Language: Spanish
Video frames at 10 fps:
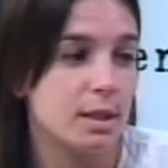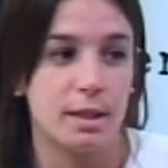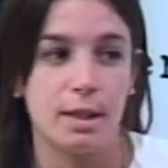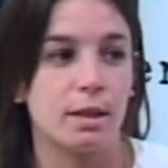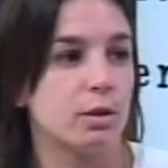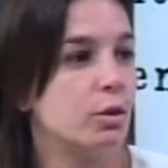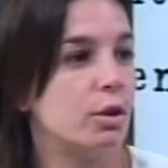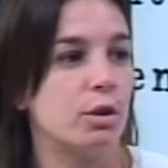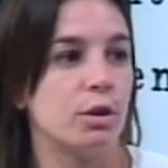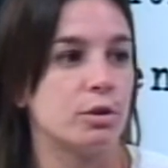y del resto
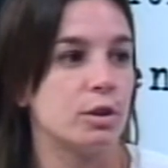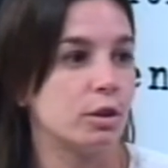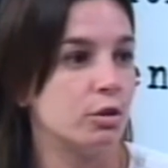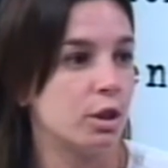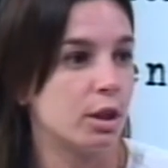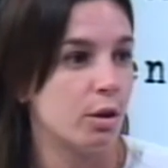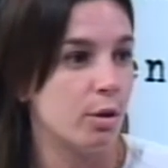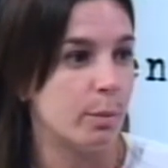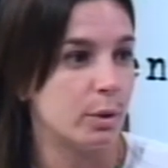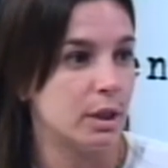de los sectores que
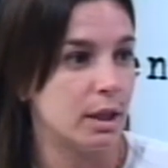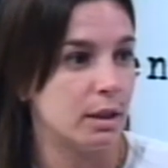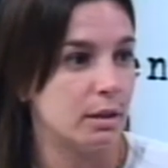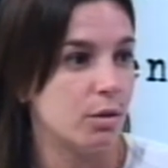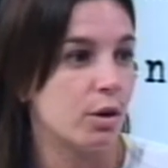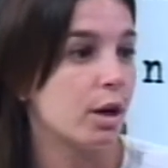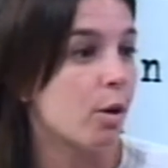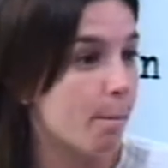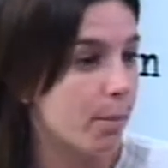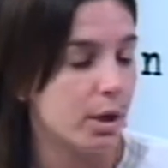componían o que
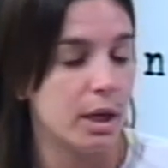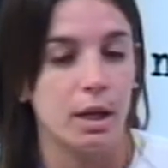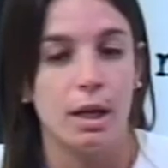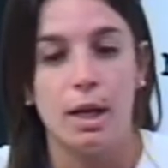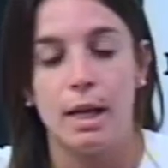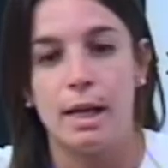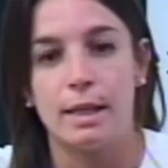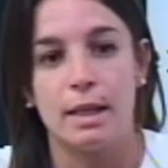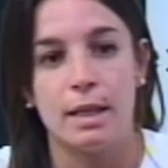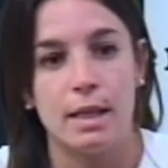componen el
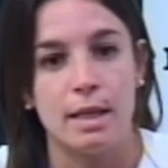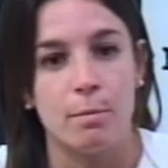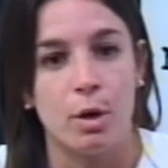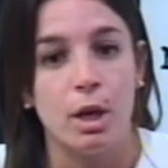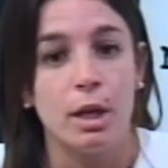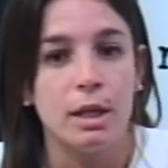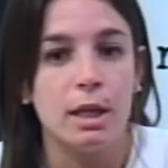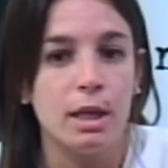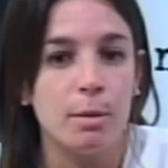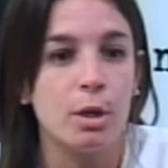kirchnerismo.
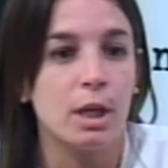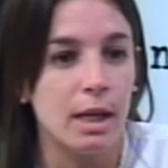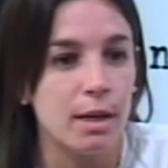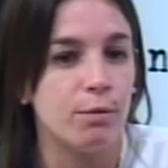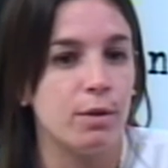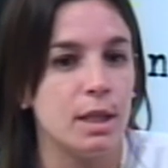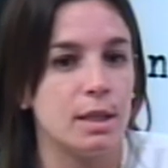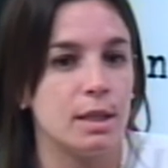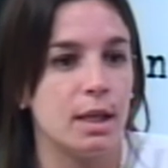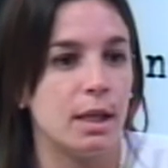Y creemos que la
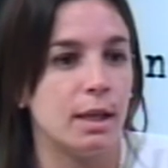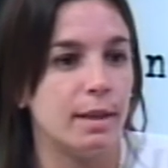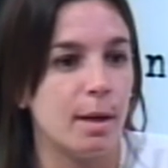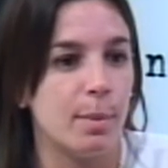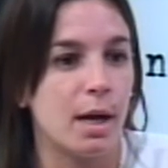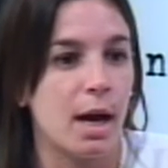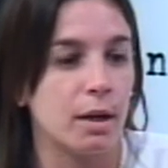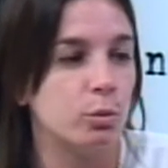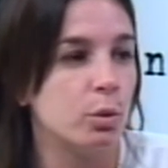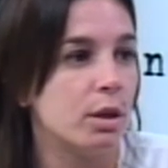diferencia en la etapa
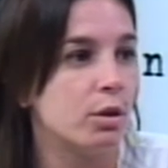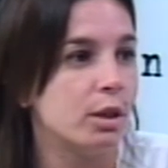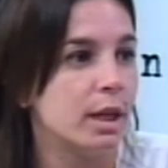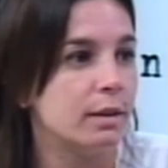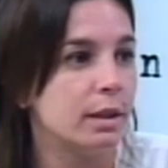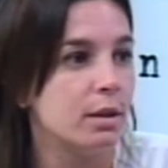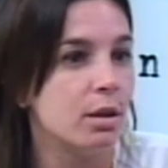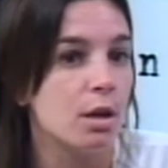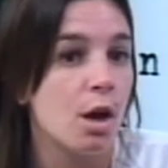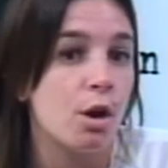actual con la
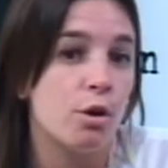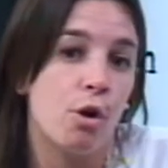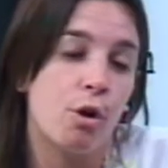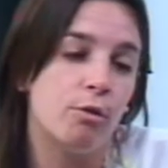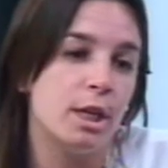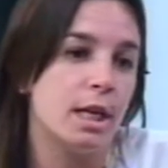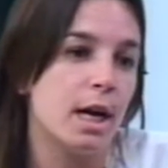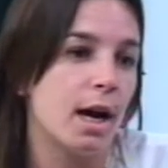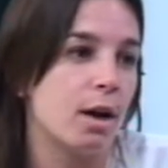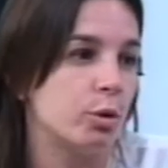anterior nos
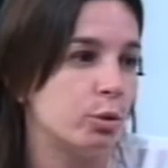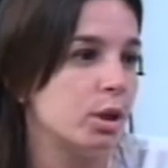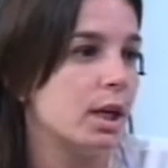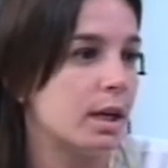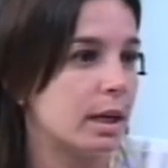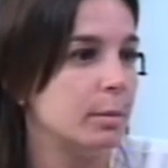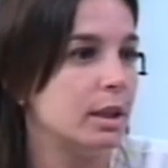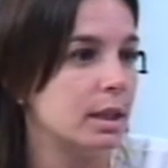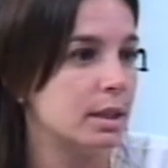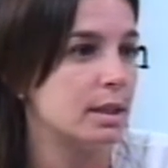obliga a construir las
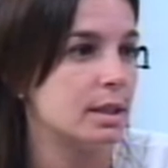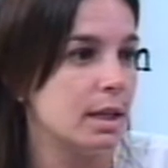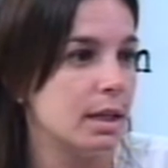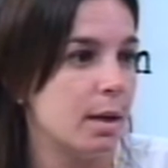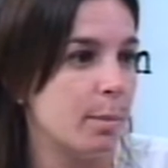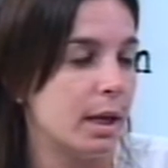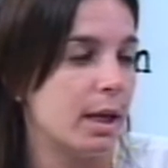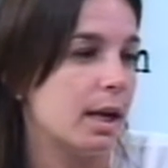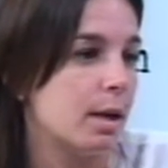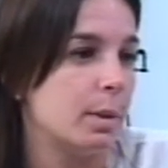herramientas necesarias para
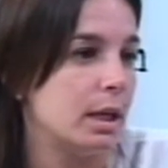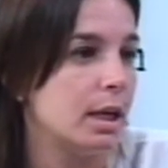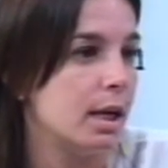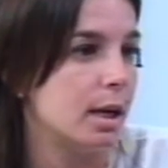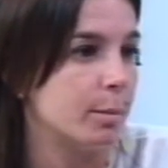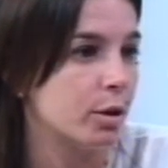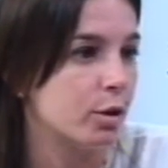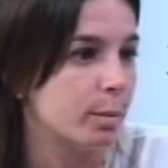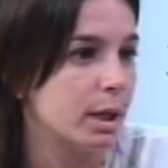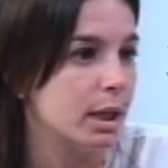dar la pelea de la
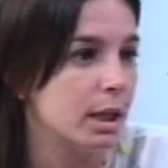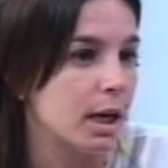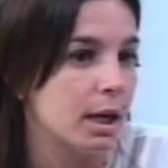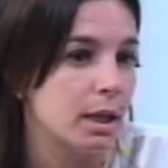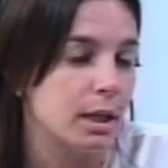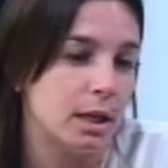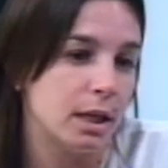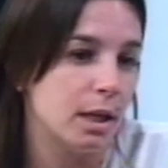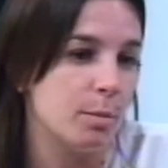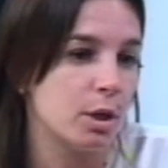mejor manera y
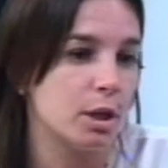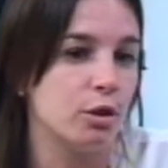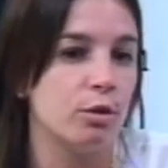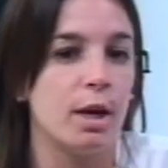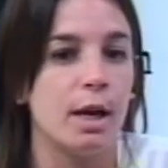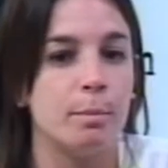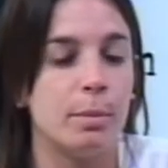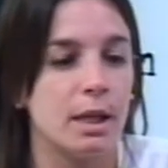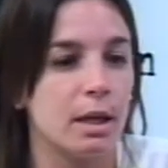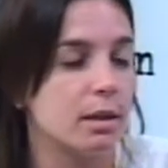creemos que esto va a
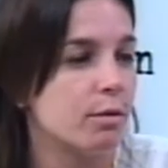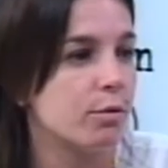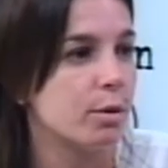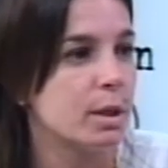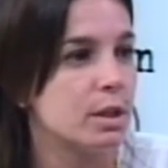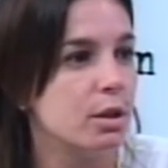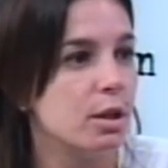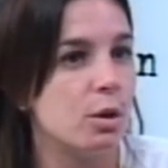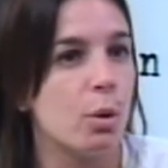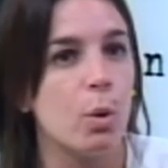implicar
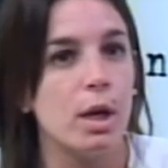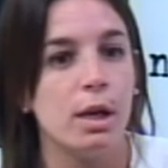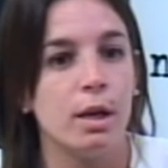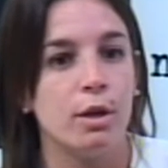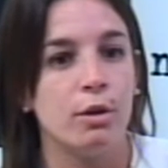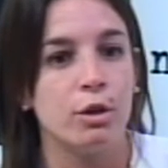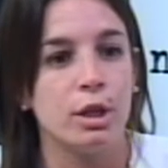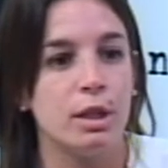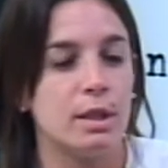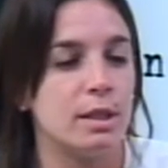transformaciones, lo cual no
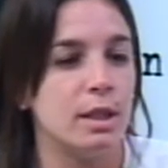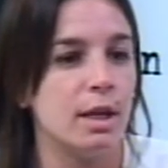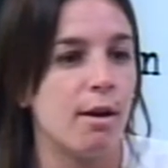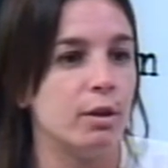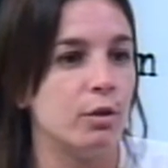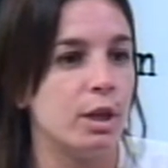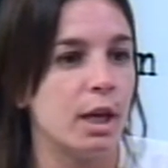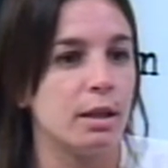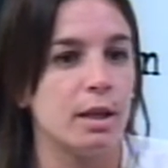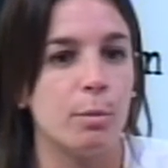quiere decir
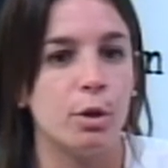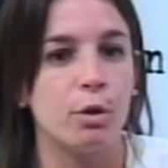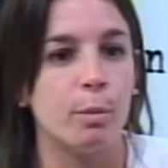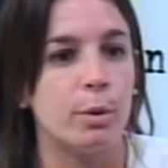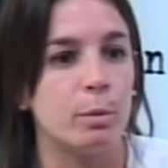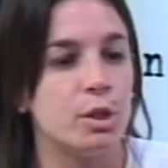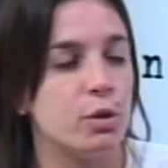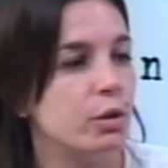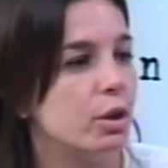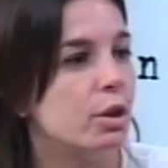abandonar, digamos, el
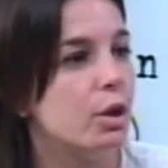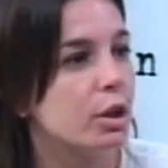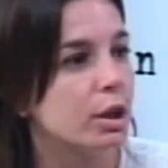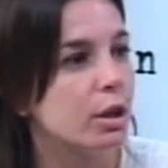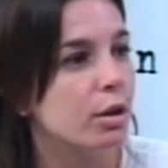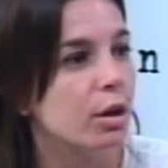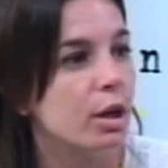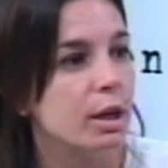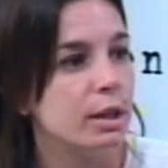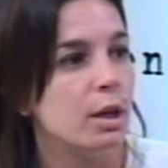compromiso ideológico,
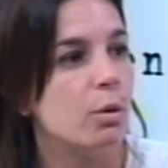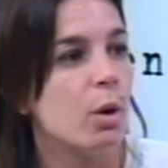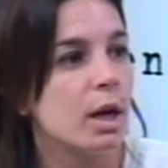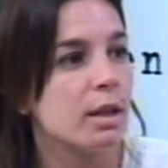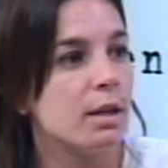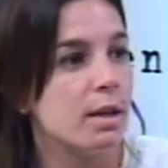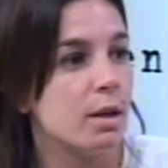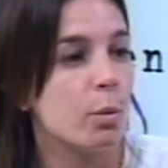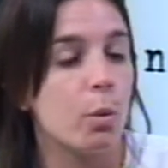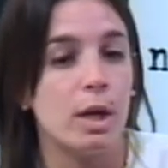ni el lugar desde
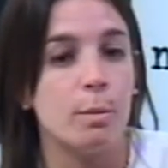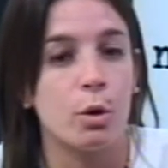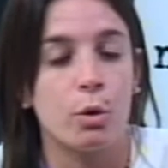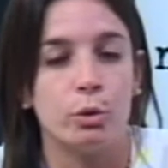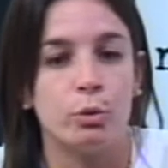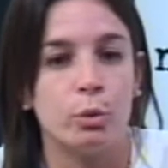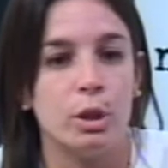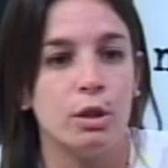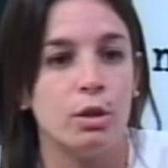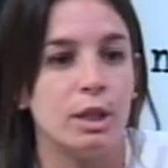el cual hemos
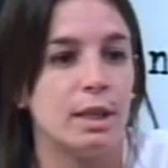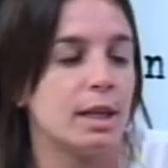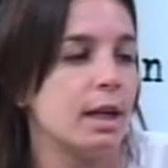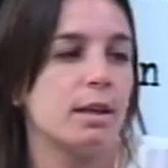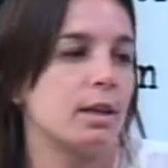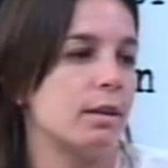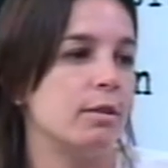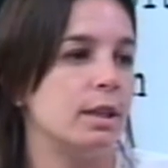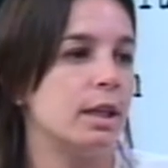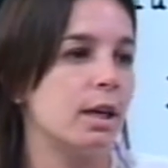construido, ni dejar de
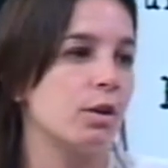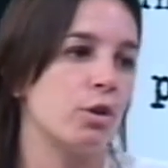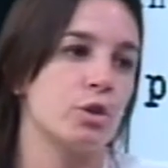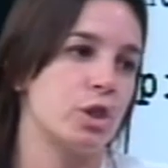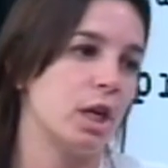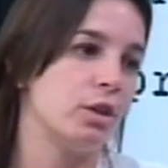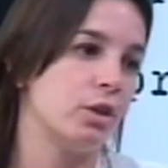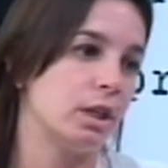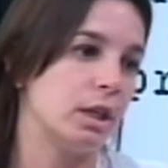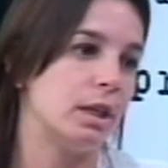reivindicar los 12 años
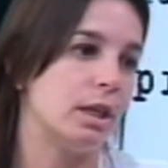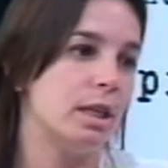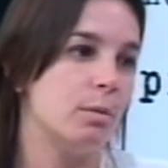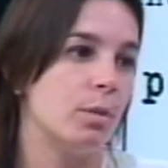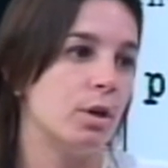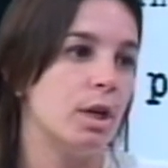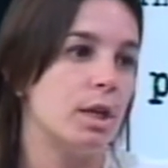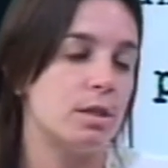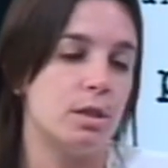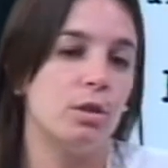de kirchnerismo,
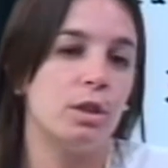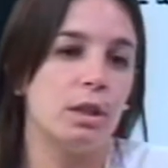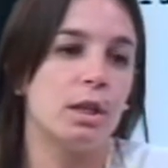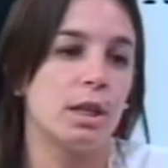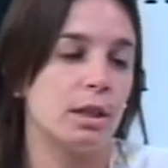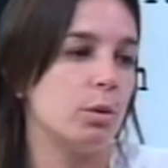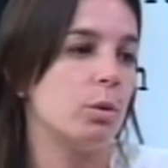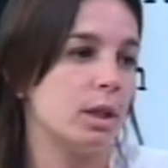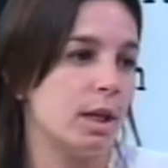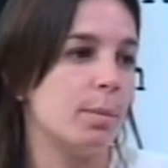sino entender que esta
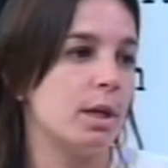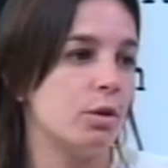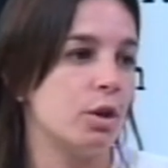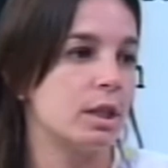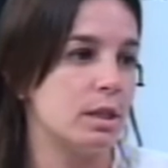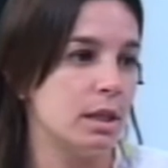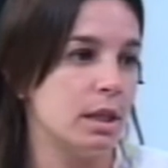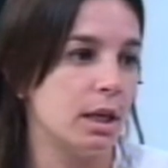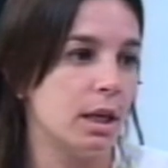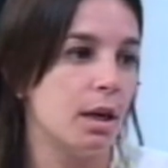nueva etapa nos
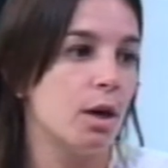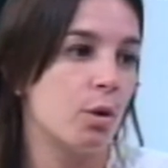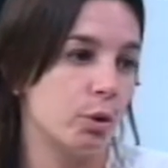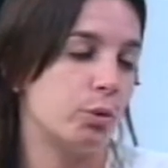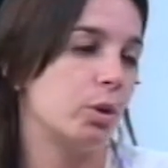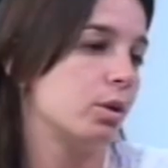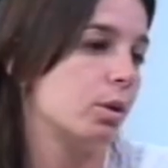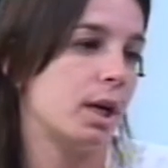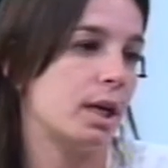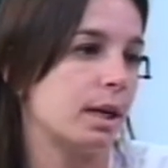exige construir
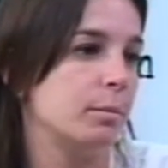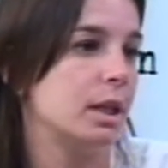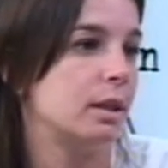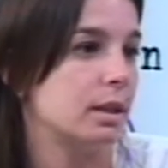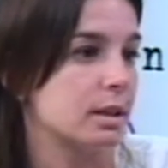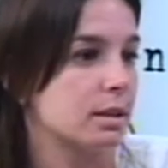nuevas herramientas.